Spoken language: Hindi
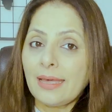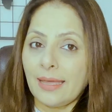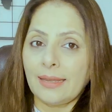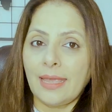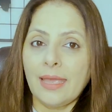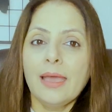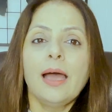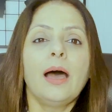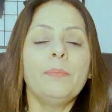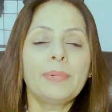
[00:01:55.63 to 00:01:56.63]
करके
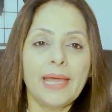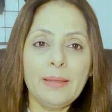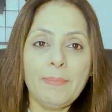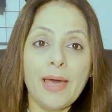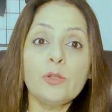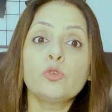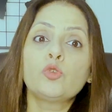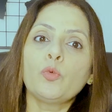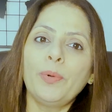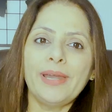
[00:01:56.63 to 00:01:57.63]
हम कई बार
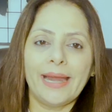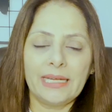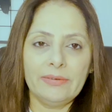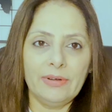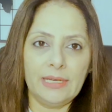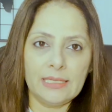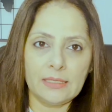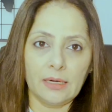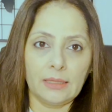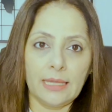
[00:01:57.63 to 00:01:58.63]
स्टूपिड एक्टिविटीज
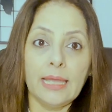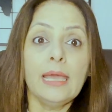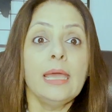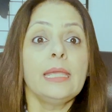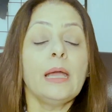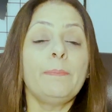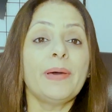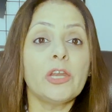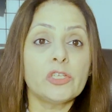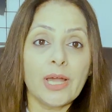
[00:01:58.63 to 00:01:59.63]
करते हैं या
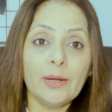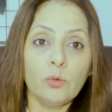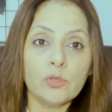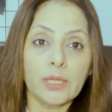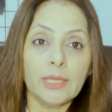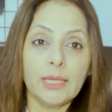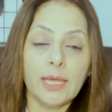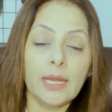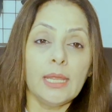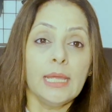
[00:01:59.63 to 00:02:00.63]
परेशान हो जाते हैं कि
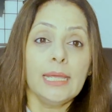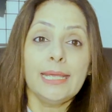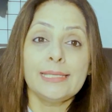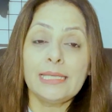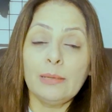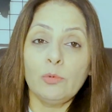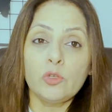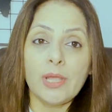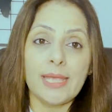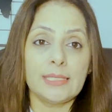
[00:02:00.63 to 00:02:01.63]
अरे इसने
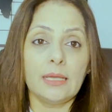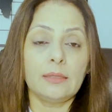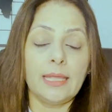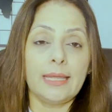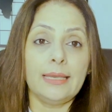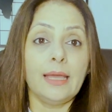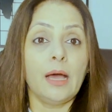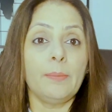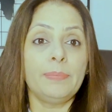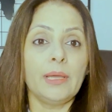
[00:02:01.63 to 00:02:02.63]
मुझे ऐसे देख लिया अब